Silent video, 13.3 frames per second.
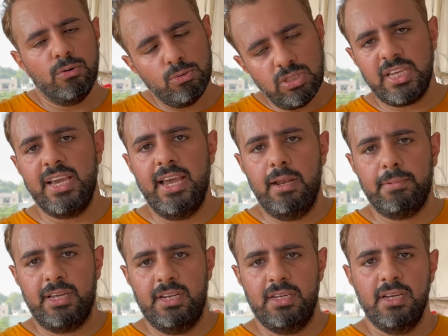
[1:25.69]
उसके हेल्प
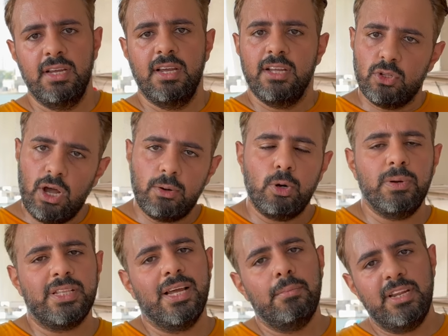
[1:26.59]
के लिए तो आपको
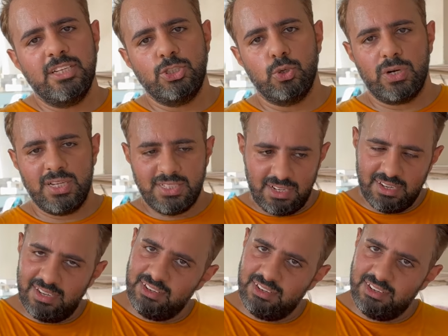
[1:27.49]
पता है हमने एक छोटा सा